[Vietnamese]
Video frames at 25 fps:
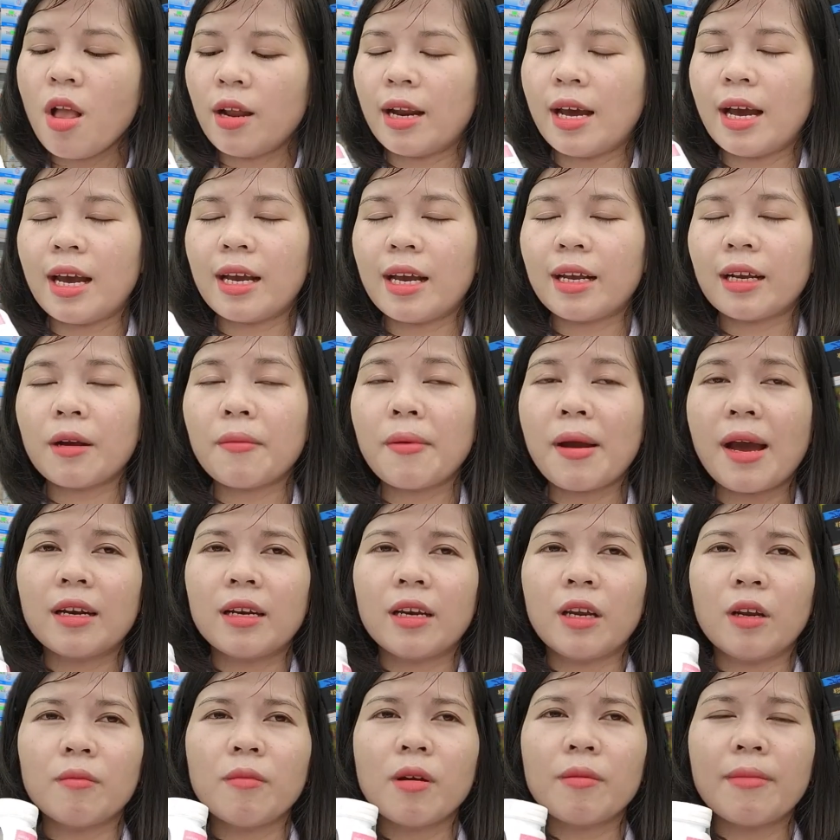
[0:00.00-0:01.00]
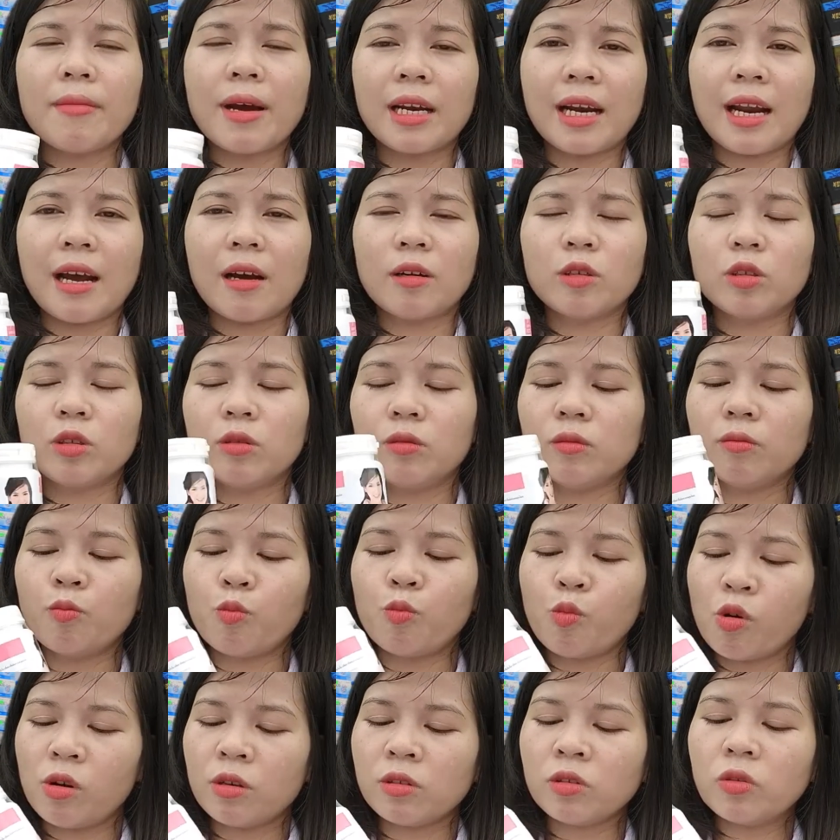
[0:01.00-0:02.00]
Đấy các bạn, nếu mà bạn nào
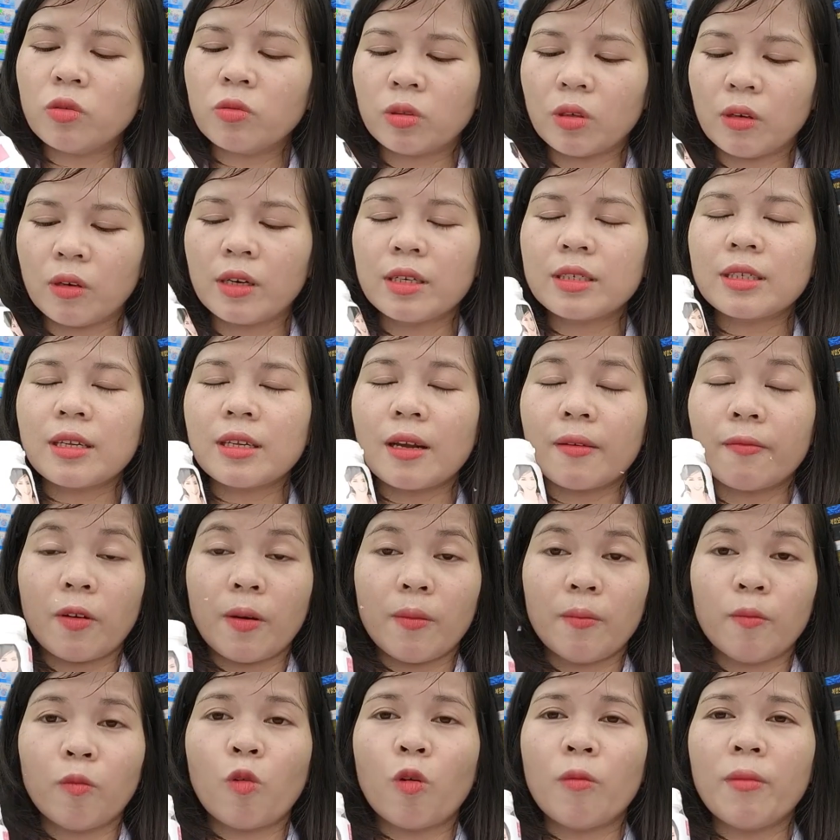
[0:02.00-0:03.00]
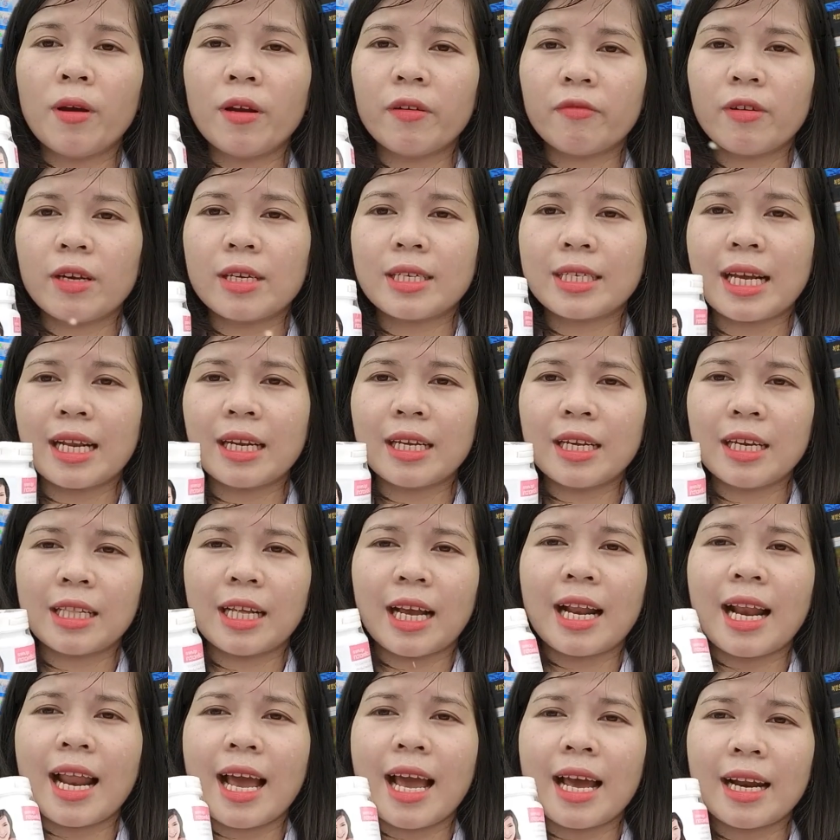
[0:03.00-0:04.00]
muốn dùng thử cái sản phẩm của bệnh viện Yanhee
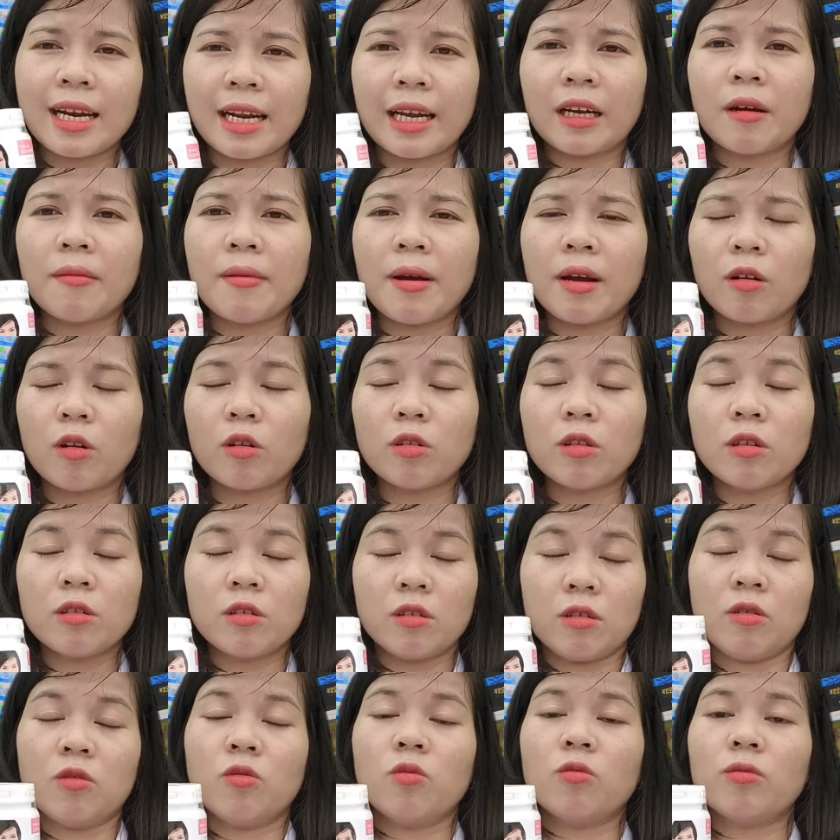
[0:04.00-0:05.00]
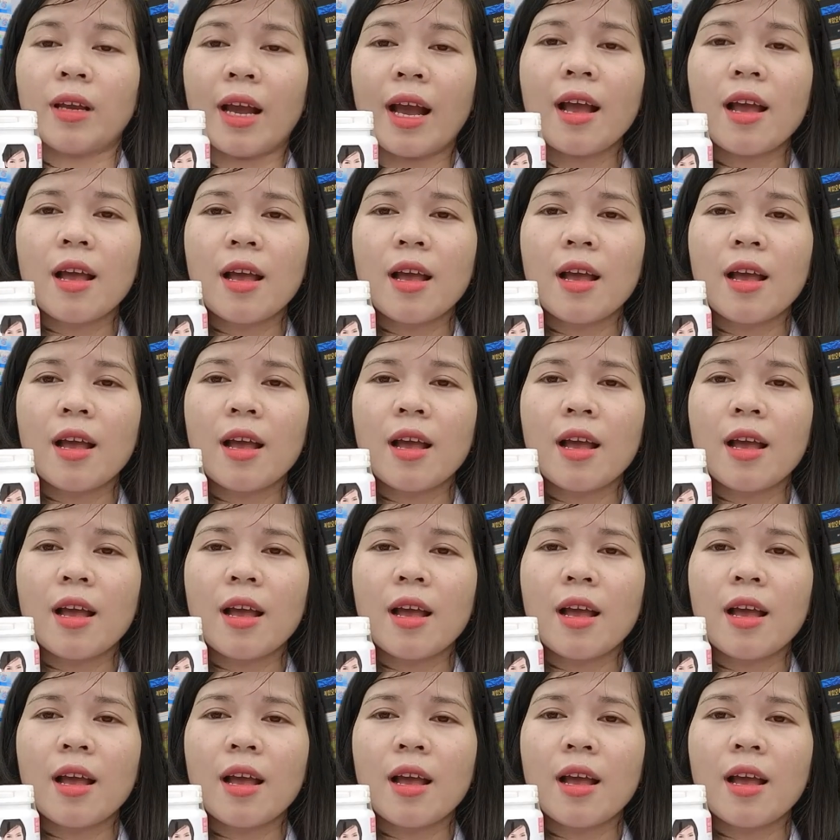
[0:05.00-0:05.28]
Thái Lan này các bạn có thể sử dụng nhá.